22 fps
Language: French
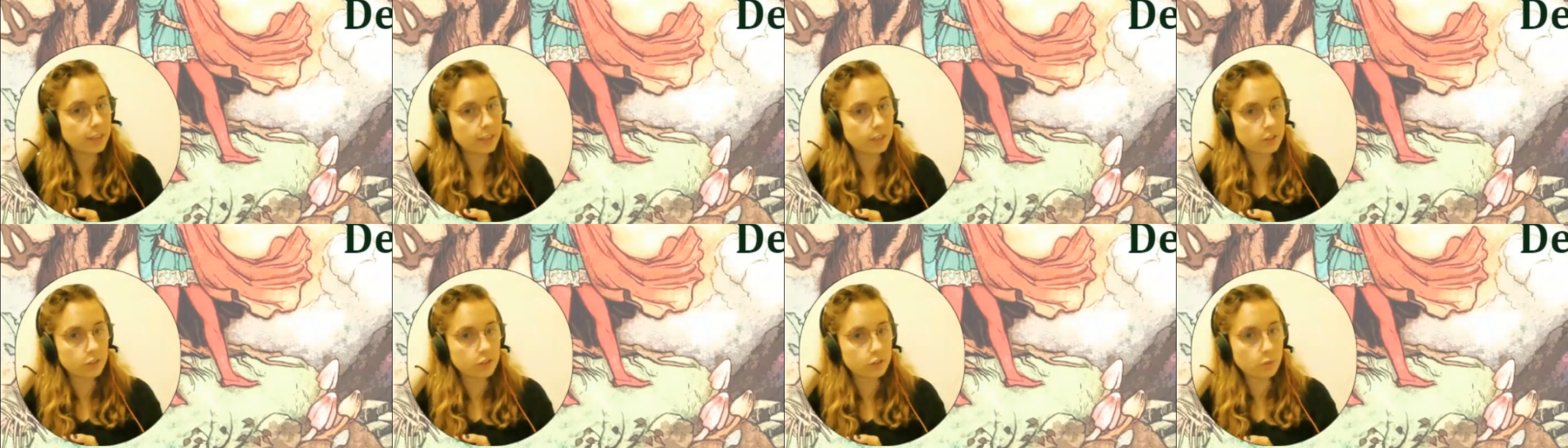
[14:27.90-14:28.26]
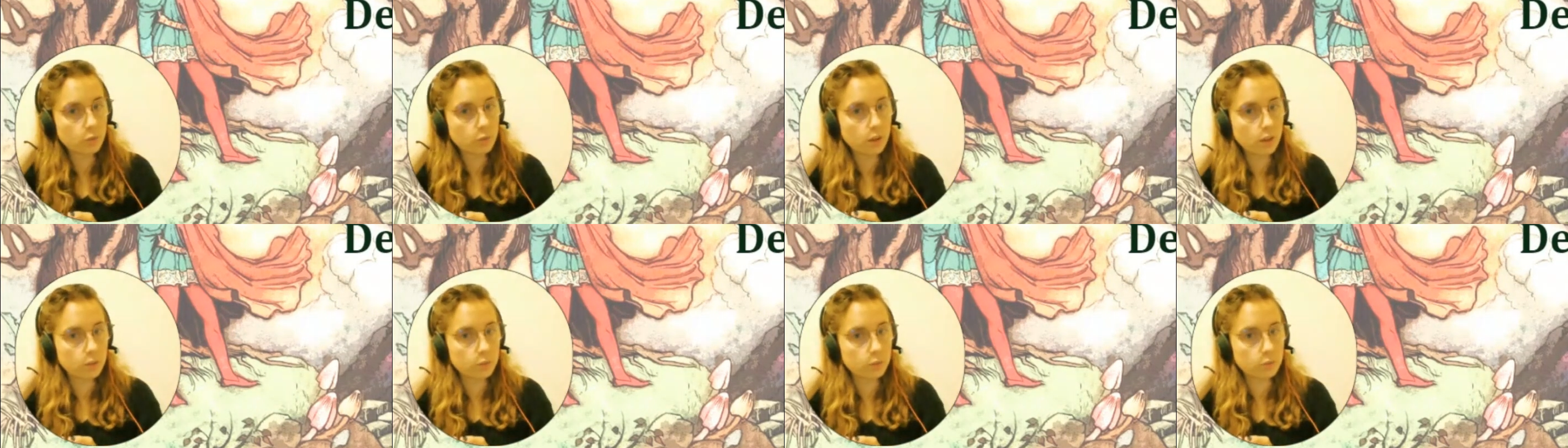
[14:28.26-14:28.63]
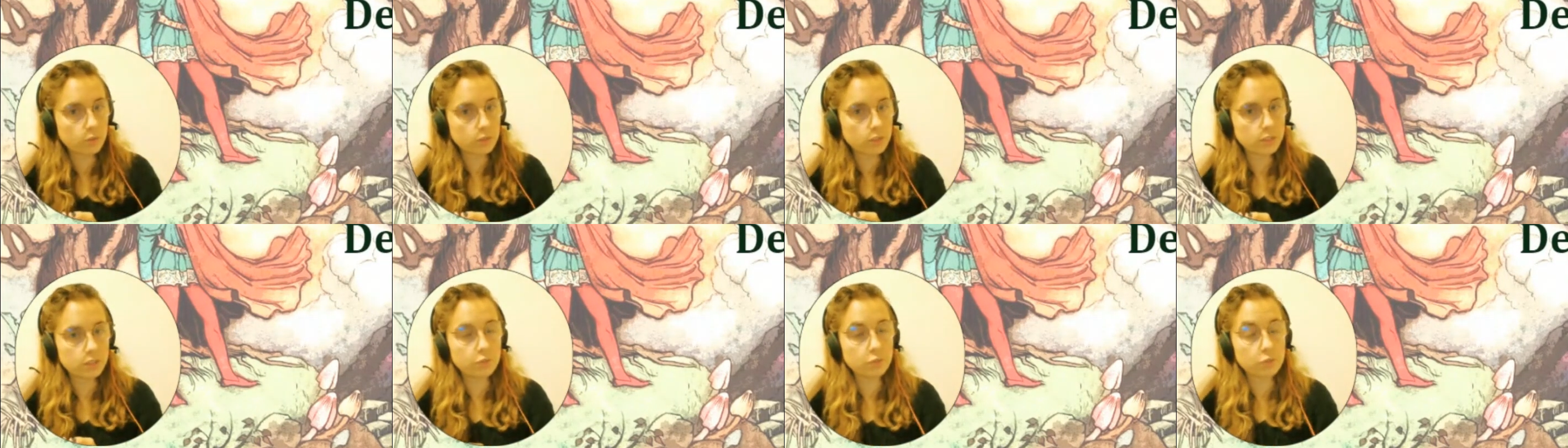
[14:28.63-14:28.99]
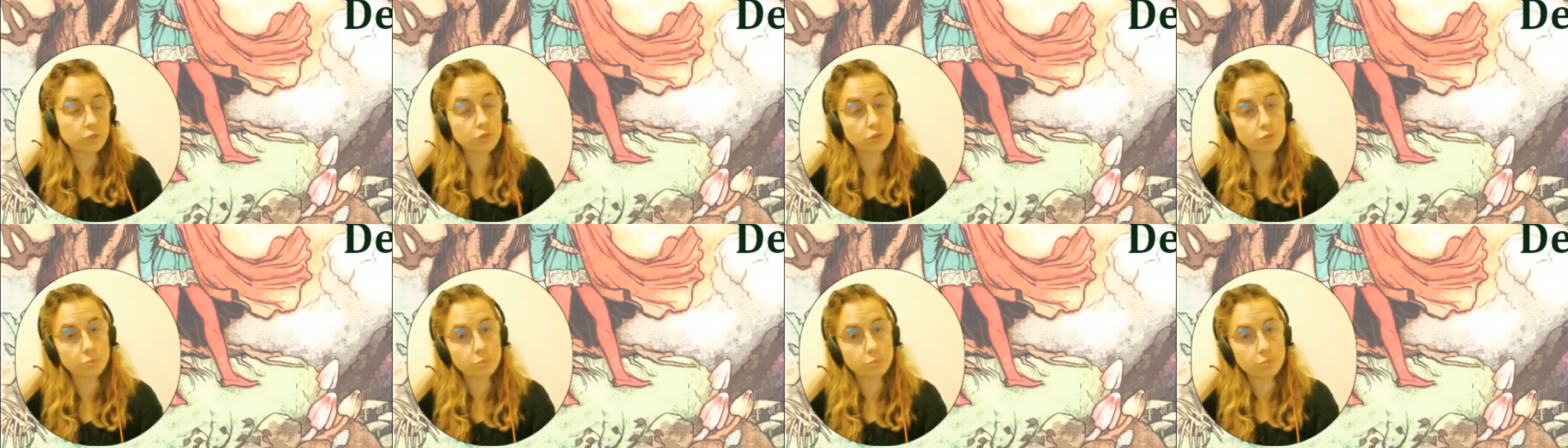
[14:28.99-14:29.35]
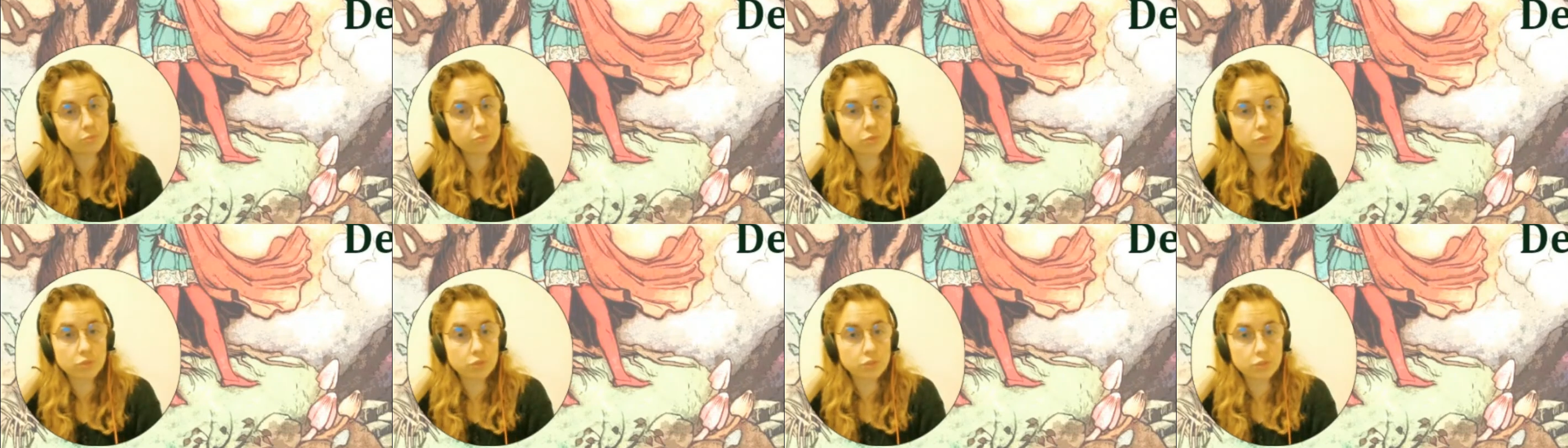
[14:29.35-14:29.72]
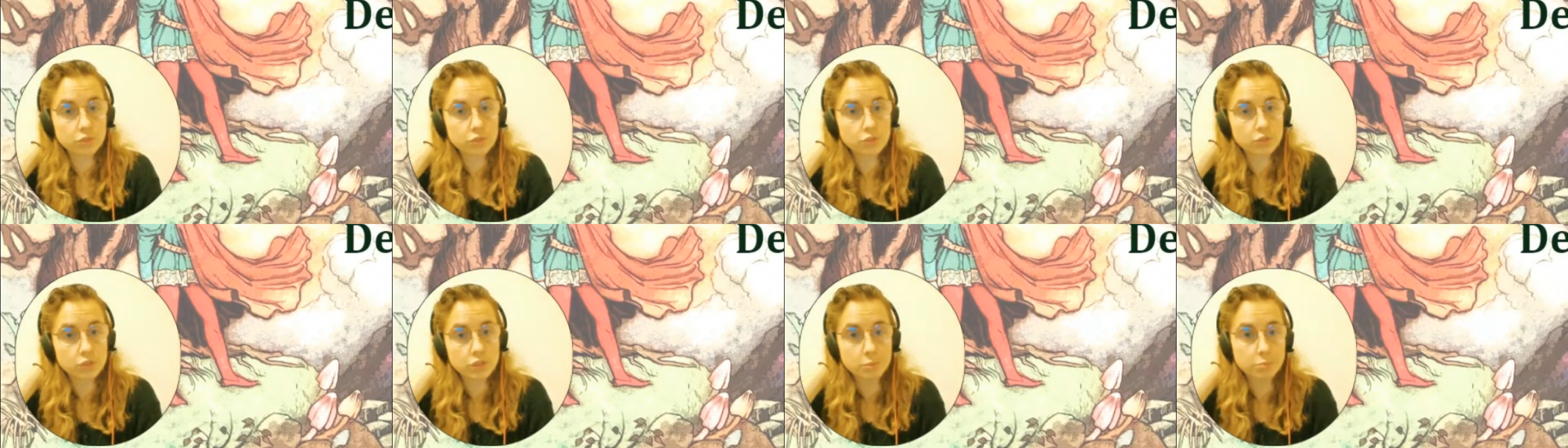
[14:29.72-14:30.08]
et je crois un autre livre dont je ne
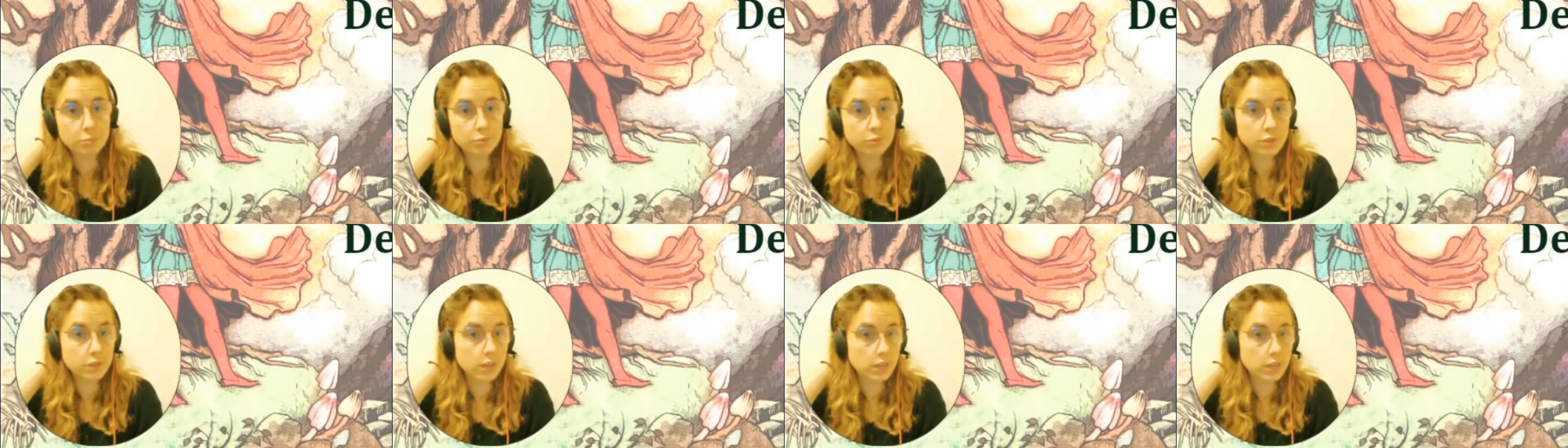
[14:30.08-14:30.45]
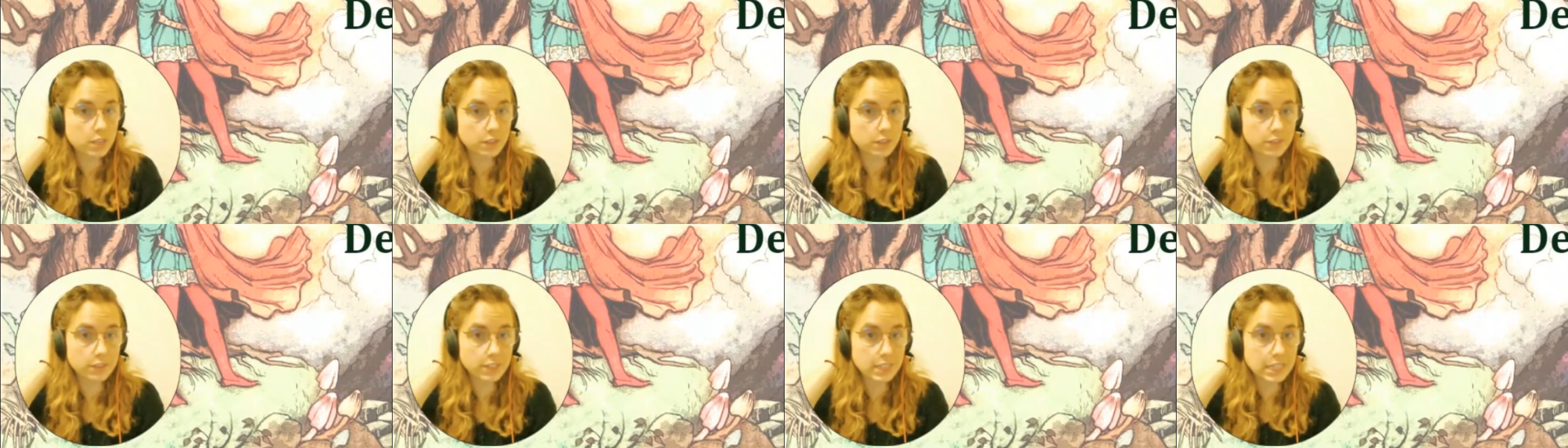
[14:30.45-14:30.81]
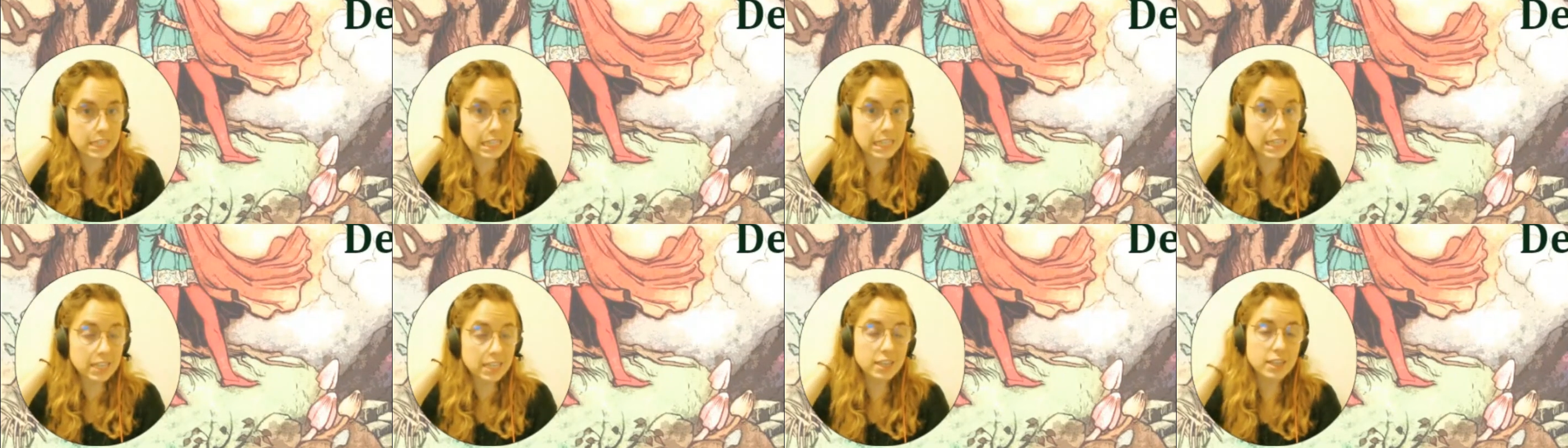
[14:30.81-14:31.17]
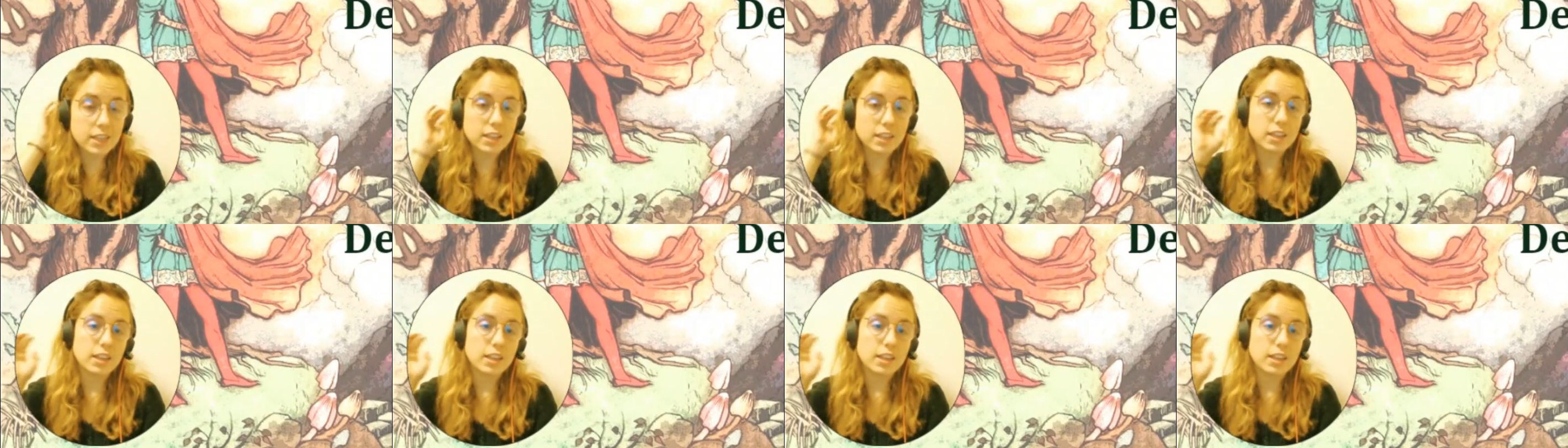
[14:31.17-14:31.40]
sais plus lequel j'avais essayé,